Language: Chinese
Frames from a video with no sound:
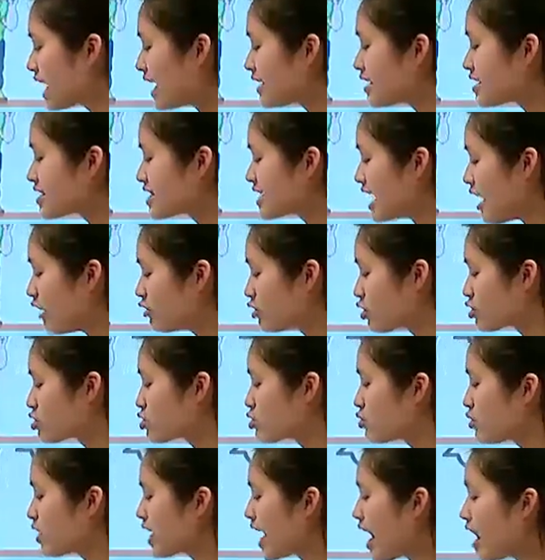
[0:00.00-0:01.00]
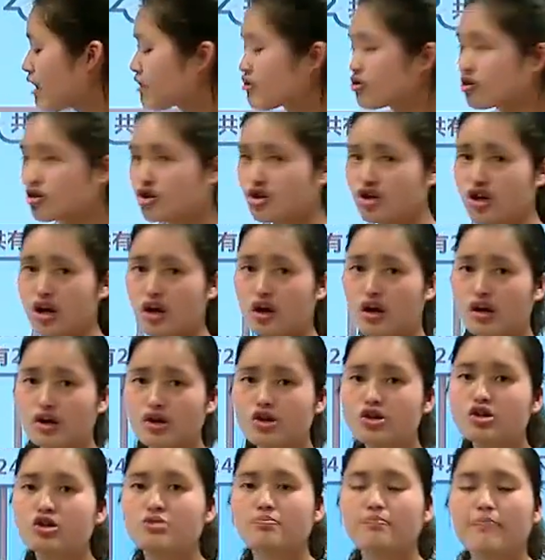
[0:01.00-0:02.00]
它的脚的数量是
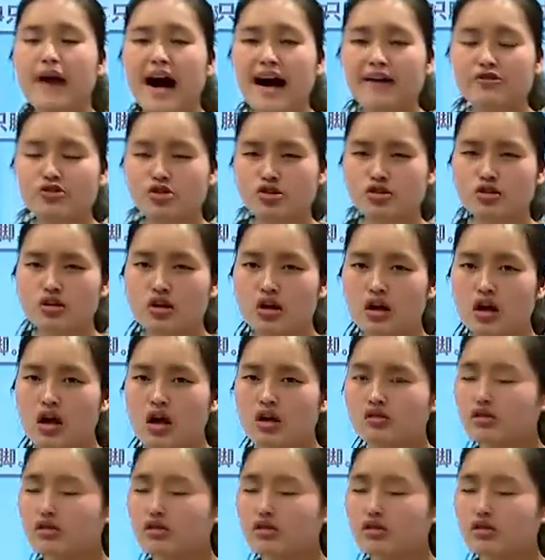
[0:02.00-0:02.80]
一十八只。